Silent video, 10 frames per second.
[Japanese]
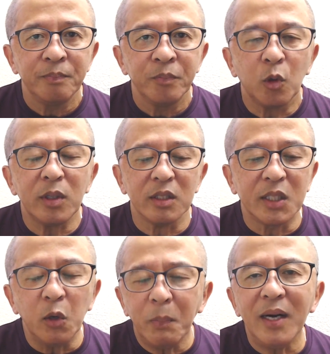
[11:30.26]
とにかく
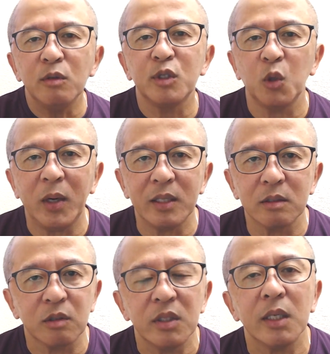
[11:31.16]
ゼロパーセント の人は
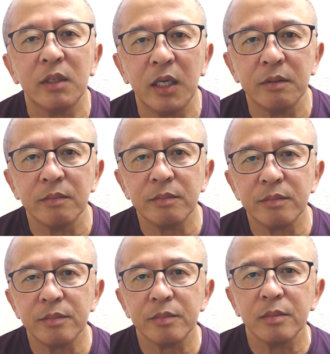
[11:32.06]
作りたくな
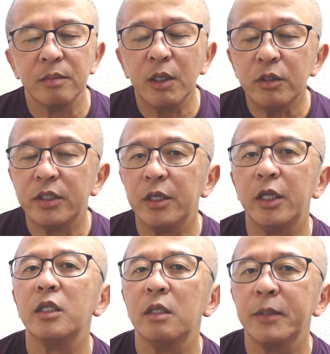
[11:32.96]
い。っていう姿勢で
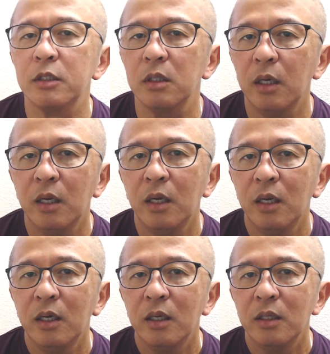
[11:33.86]
やってます。
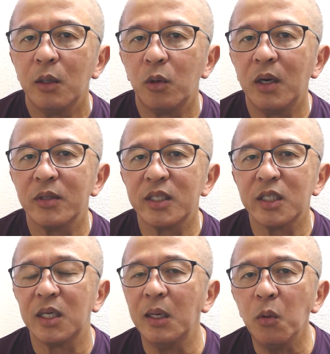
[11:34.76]
で、これが私
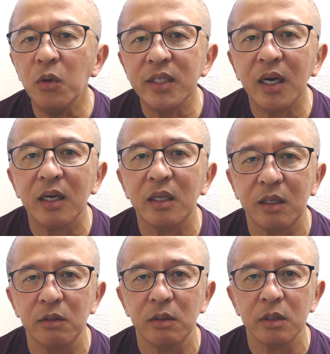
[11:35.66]
が社労士だからで
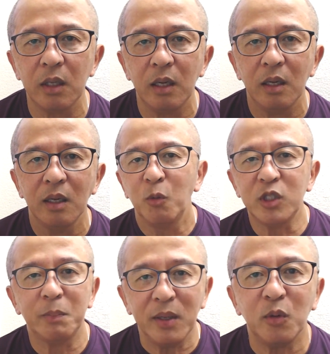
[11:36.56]
きるんですね。も
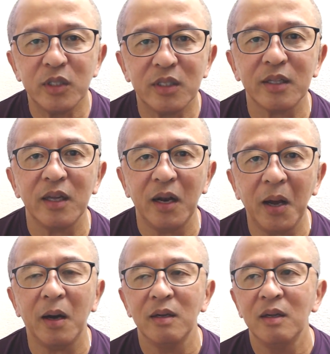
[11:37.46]
し弁護士だった
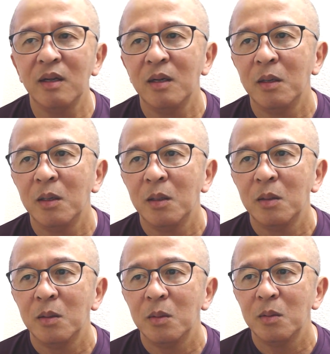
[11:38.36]
ら、
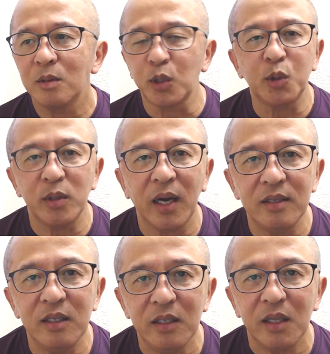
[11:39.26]
訴訟代
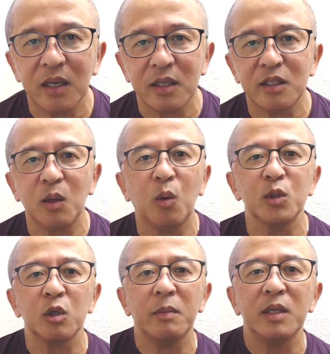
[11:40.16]
理人って形で
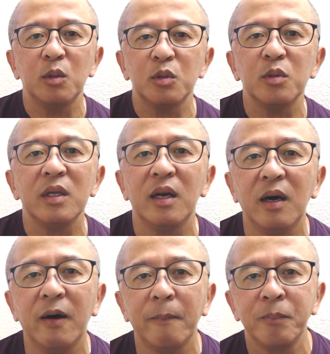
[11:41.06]
交渉の場合に臨んだ
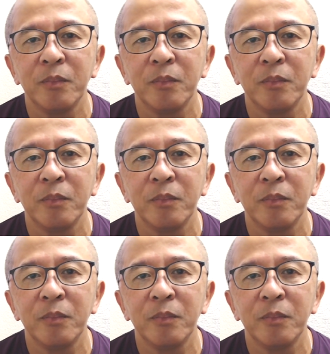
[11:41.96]
ら、